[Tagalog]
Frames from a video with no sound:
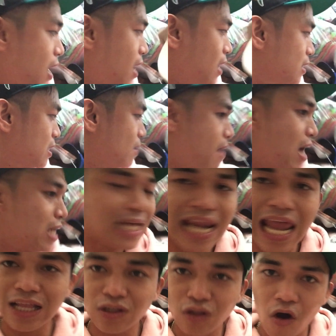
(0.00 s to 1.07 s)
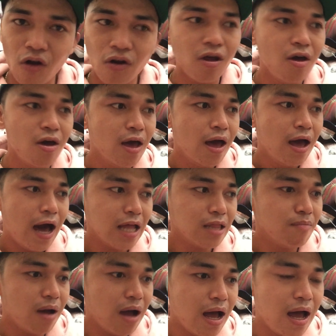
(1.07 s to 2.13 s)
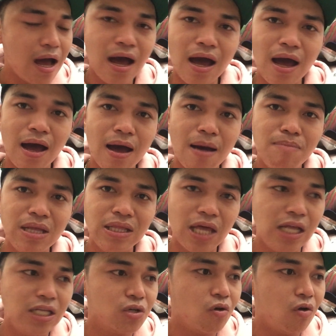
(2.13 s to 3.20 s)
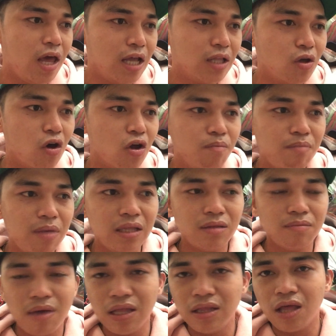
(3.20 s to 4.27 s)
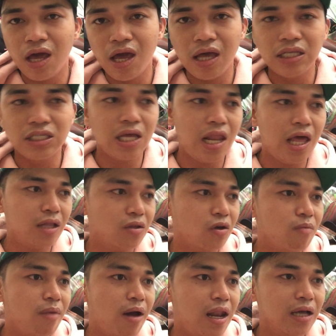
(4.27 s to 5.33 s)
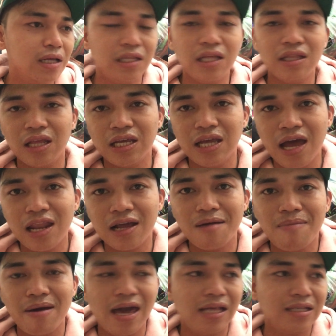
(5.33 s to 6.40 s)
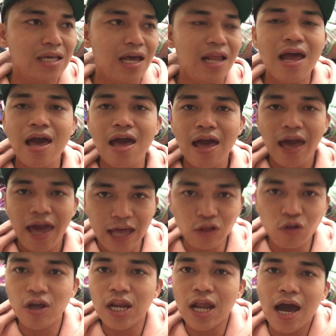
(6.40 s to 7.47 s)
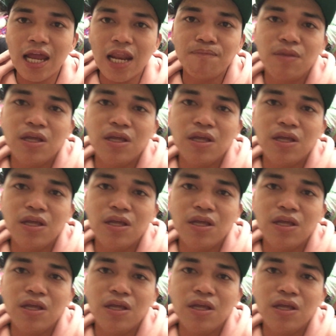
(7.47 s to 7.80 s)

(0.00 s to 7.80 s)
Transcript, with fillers: Ayan, sa mga selector, at mga vintage collector, vintage selector, mga nagtitinda dyan, nagabay and sell, eto yung hinahanap